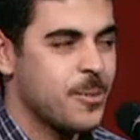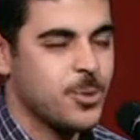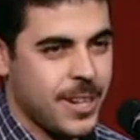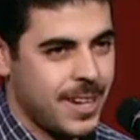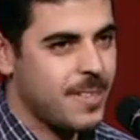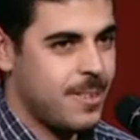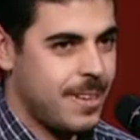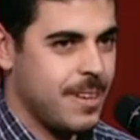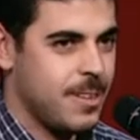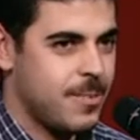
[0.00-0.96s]
وشغال
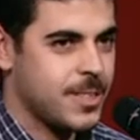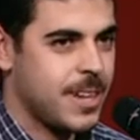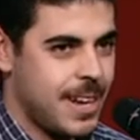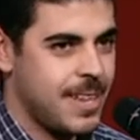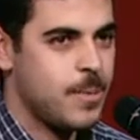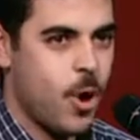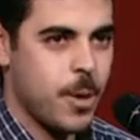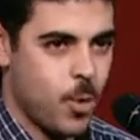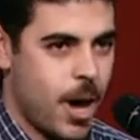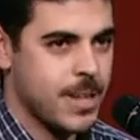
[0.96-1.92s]
الفتره الحاليه
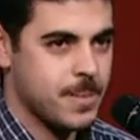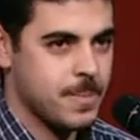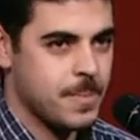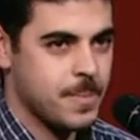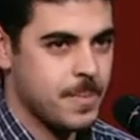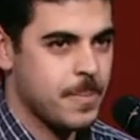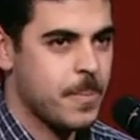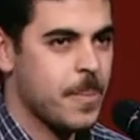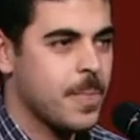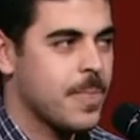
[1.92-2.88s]
محاسب
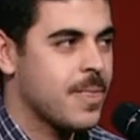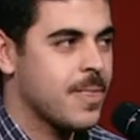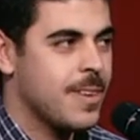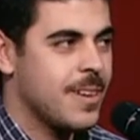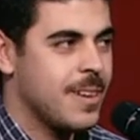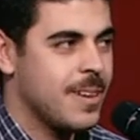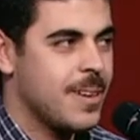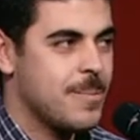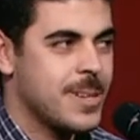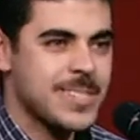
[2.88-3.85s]

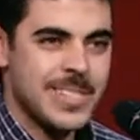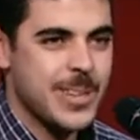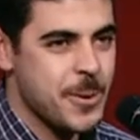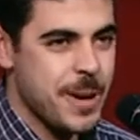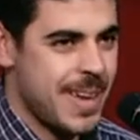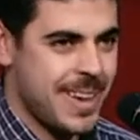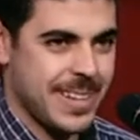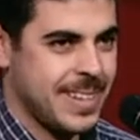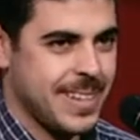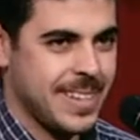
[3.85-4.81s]
آه بس دي هوايه
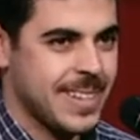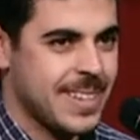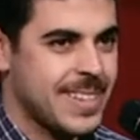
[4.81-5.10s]
يعني